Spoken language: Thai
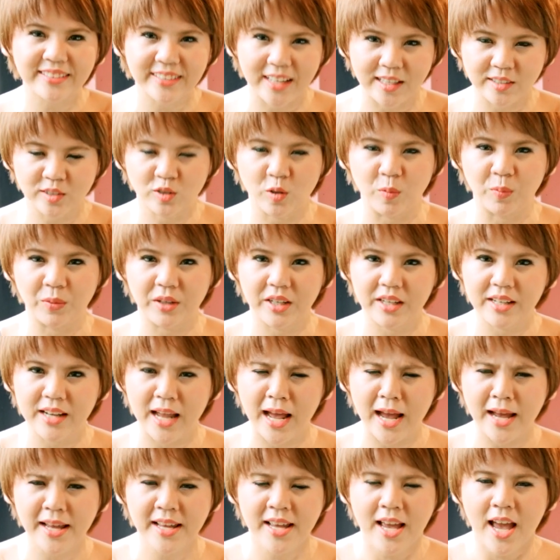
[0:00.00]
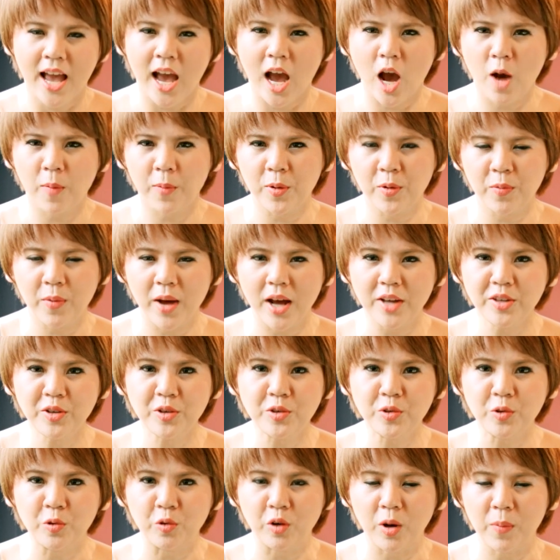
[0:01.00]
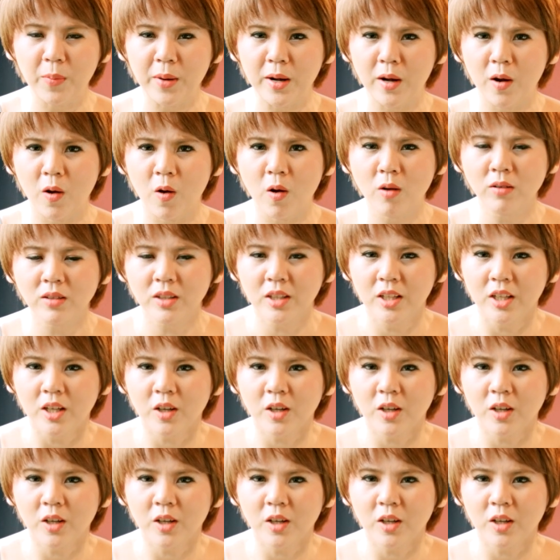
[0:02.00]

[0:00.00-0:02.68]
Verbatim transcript: สะสมขึ้นได้ เอาเป็นว่าอยู่ๆก็เป็นโรค